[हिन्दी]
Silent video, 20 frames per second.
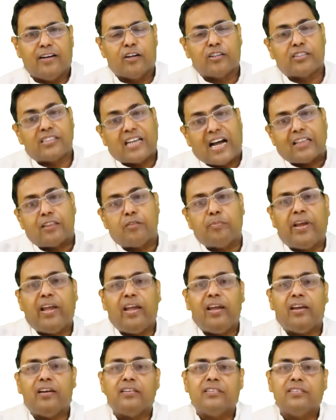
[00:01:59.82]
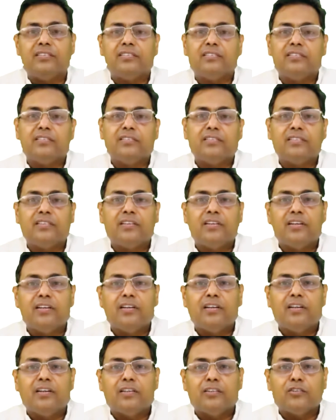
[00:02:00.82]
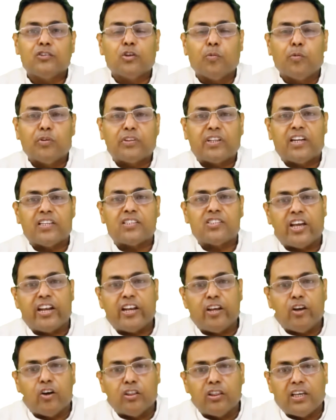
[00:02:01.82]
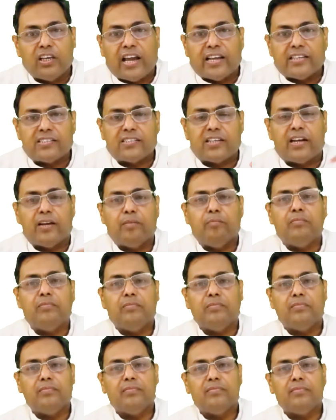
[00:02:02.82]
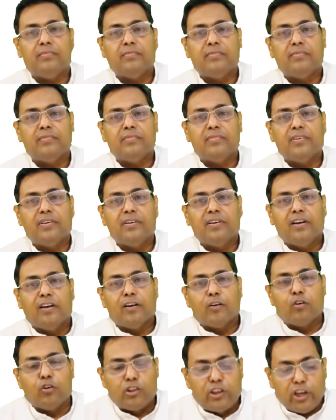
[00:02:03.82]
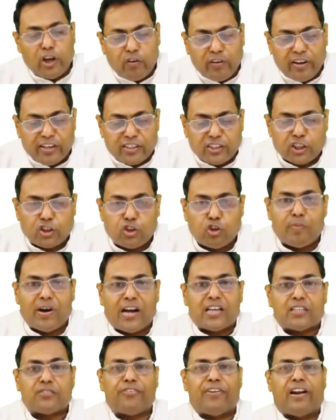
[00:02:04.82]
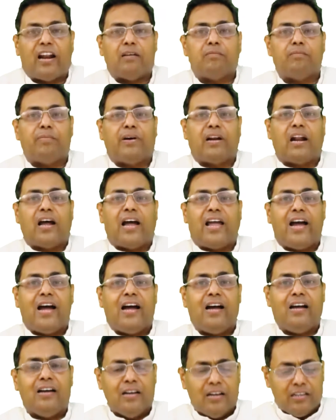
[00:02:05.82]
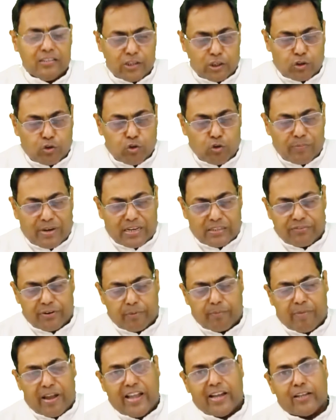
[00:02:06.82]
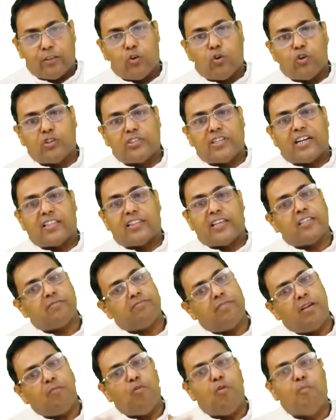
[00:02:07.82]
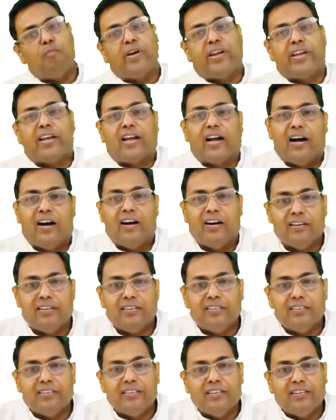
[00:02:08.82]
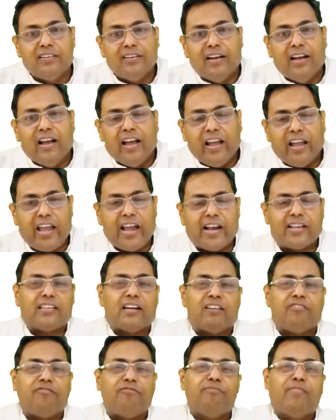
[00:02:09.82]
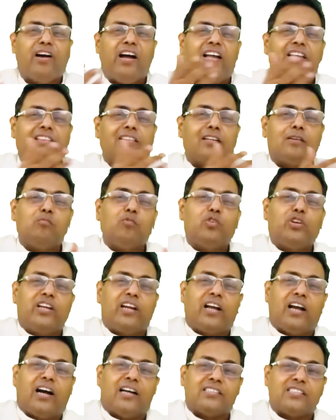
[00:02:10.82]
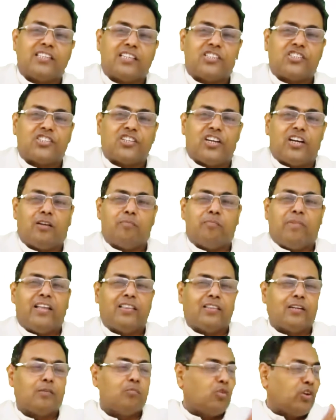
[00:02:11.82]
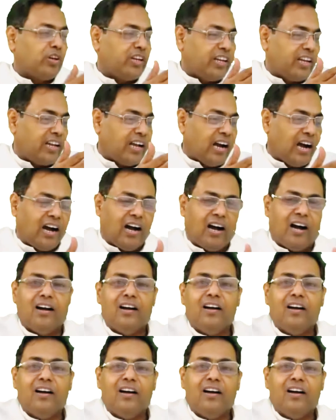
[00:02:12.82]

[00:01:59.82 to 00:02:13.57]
और साथ में जो बोलते ना चेरी दी आइसक्रीम गुरुदेव ने चतुर्मास बनाया चतुर्मास फरमाया 2023 में मुंबई का एक तरफ महेंद्र मुनि का शिक्षण महेंद्र मुनि का